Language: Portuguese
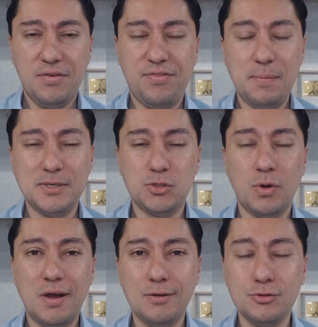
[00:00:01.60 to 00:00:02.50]
Fala
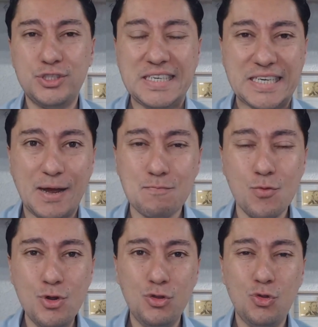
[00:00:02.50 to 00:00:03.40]
pessoal, seja
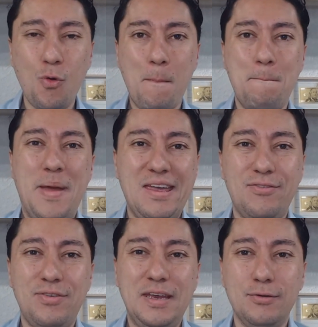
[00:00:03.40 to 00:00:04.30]
muito
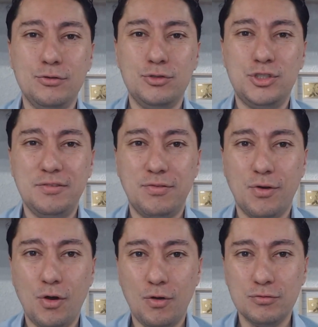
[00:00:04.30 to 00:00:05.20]
bem-vindo de
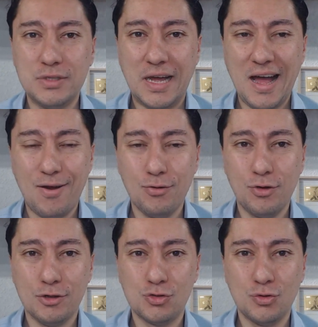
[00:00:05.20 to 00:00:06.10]
volta ao
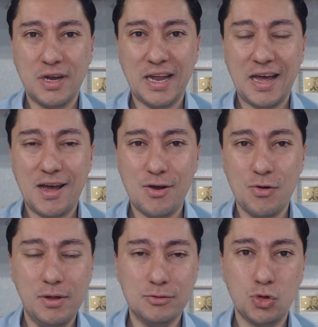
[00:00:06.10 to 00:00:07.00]
nosso
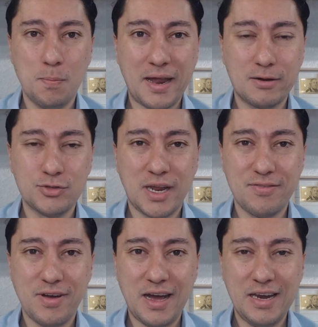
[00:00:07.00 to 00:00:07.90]
canal. Eu sou Marcos
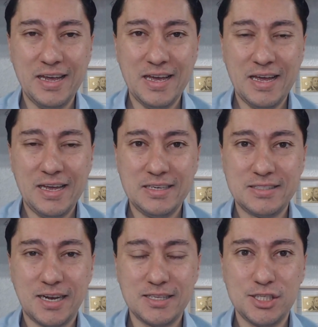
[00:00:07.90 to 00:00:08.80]
Saravalli,
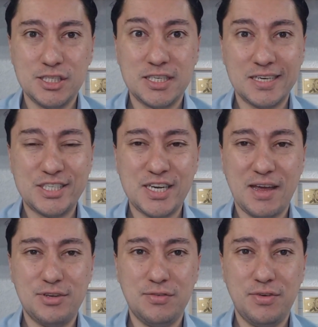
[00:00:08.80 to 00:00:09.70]

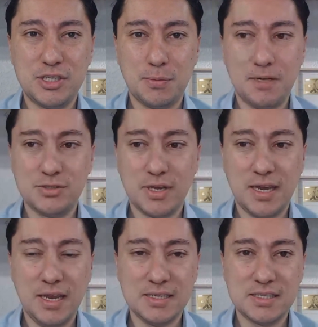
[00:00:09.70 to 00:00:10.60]
estrategista-chefe de investimentos
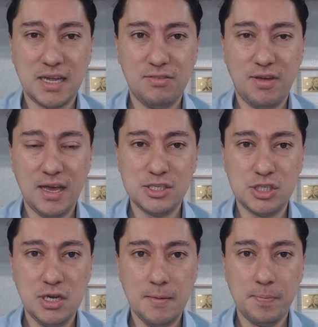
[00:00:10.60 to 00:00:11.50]
aqui da Sara
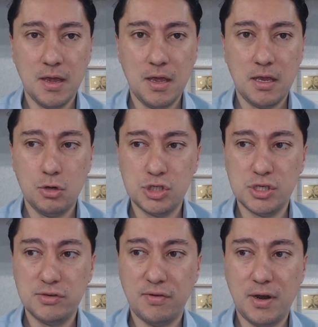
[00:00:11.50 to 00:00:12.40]
Invest. E hoje a
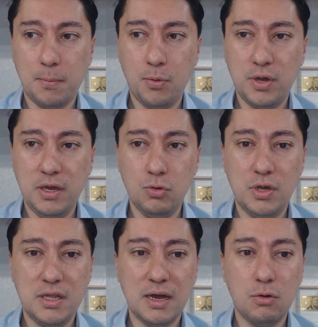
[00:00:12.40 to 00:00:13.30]
gente vai falar um pouquinho do
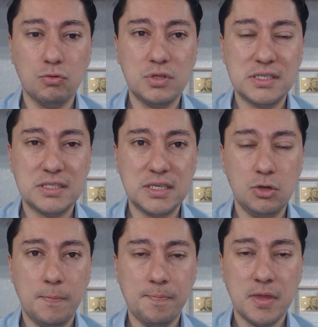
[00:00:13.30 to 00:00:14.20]
que está acontecendo